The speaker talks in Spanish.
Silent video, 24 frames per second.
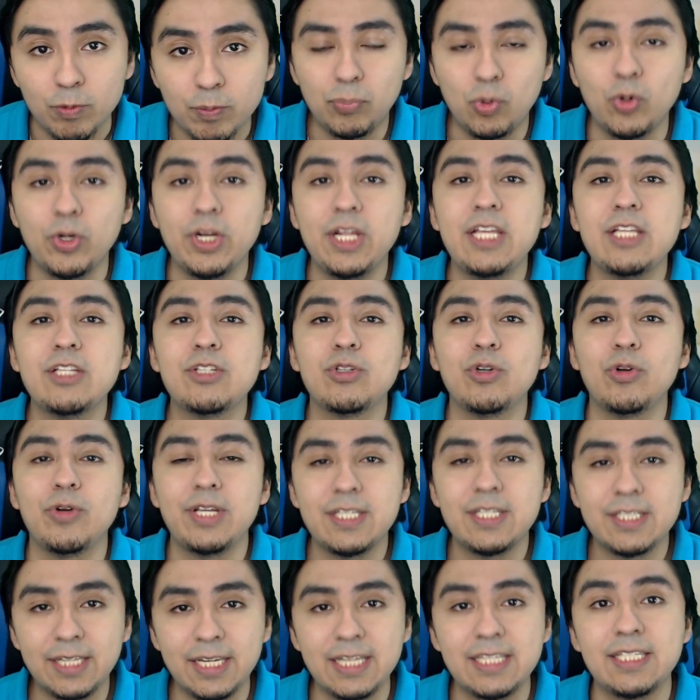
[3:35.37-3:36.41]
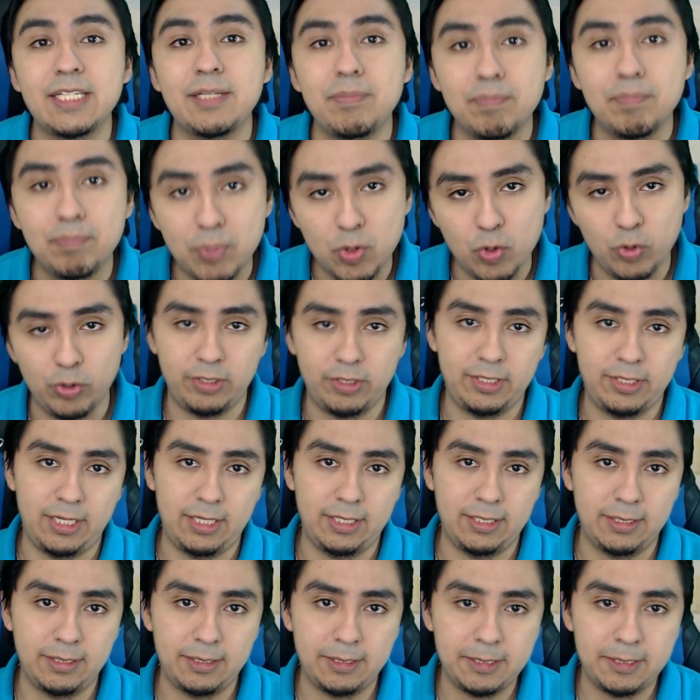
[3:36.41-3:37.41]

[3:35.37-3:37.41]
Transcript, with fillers: Por eso es que se importa.